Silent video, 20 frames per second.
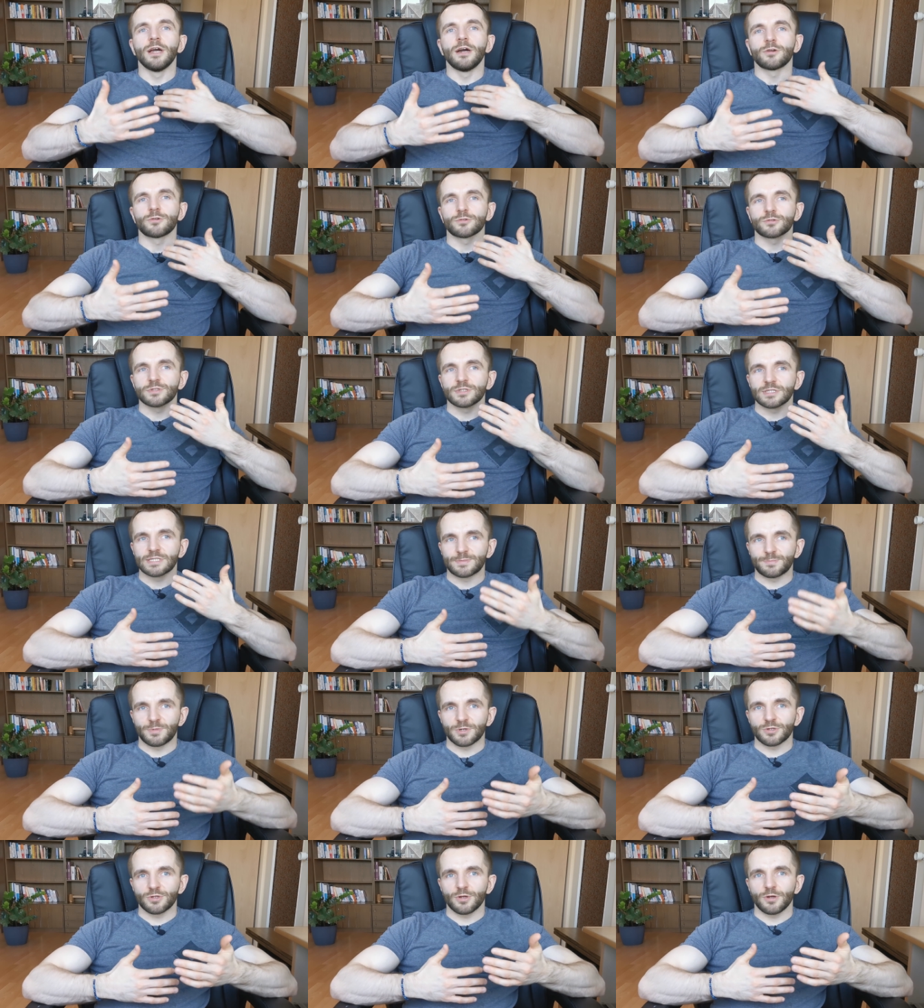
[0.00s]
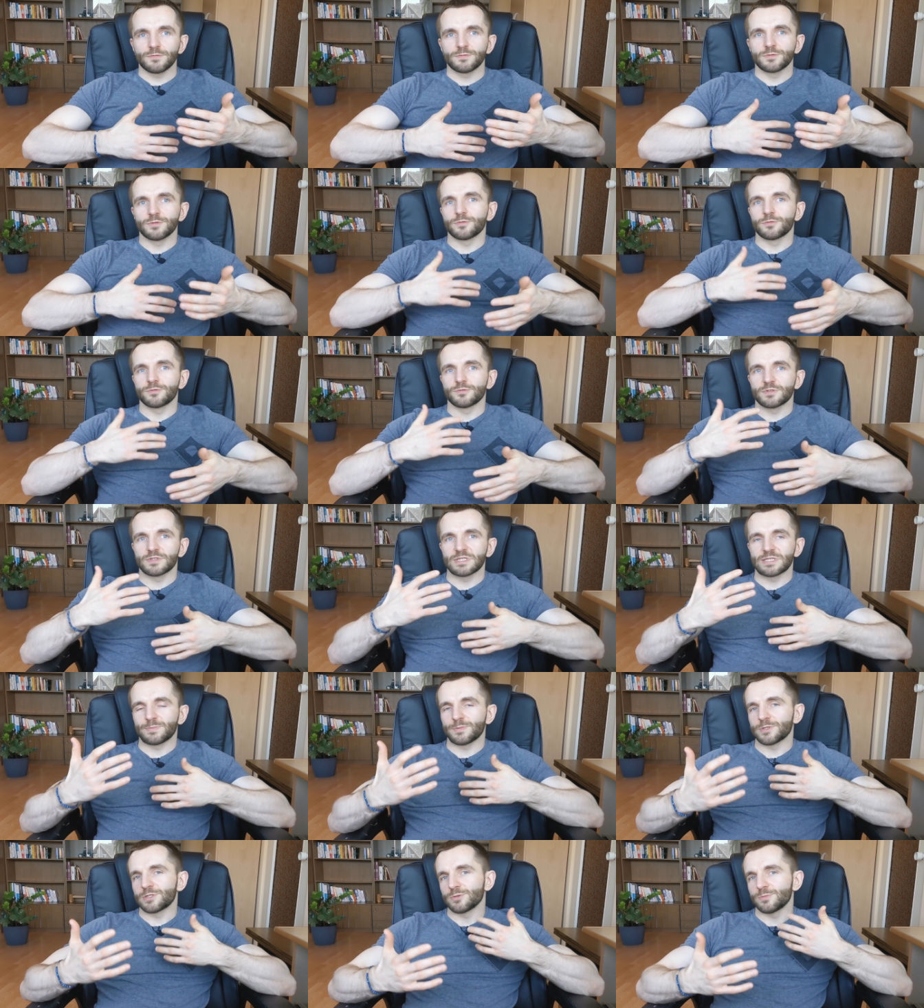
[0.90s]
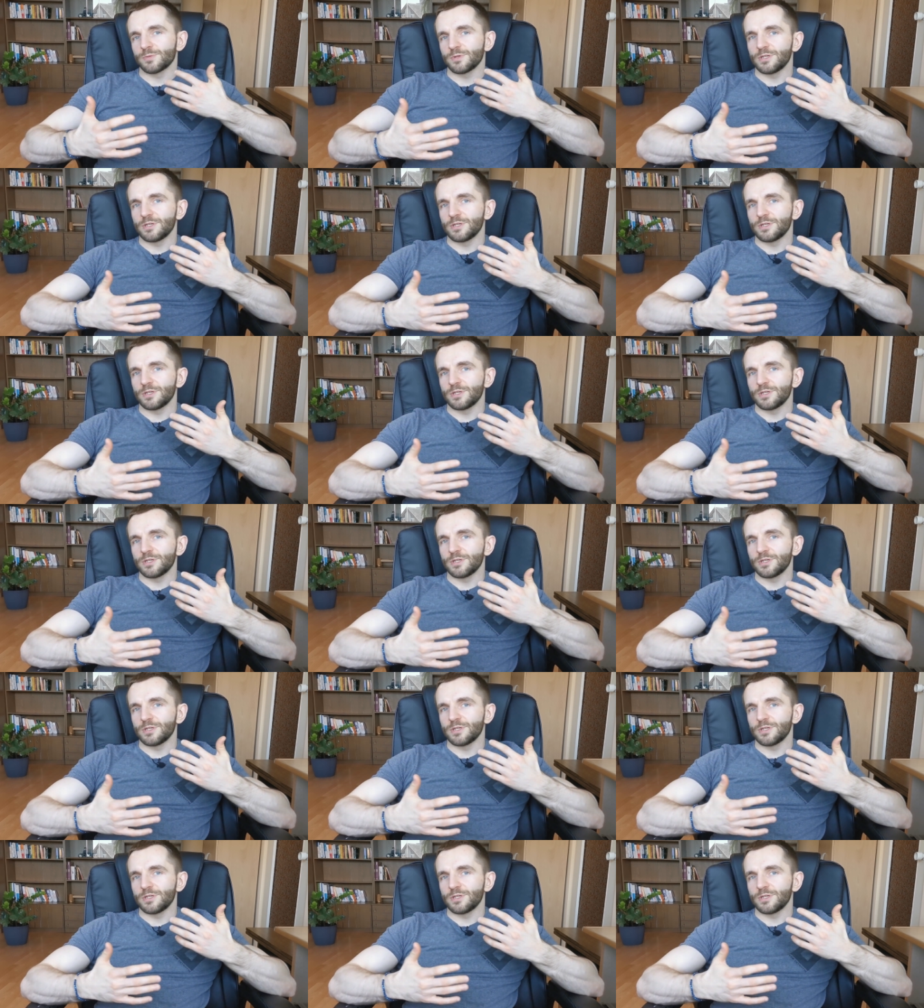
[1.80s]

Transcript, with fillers: różnych sportowców, którzy w sposób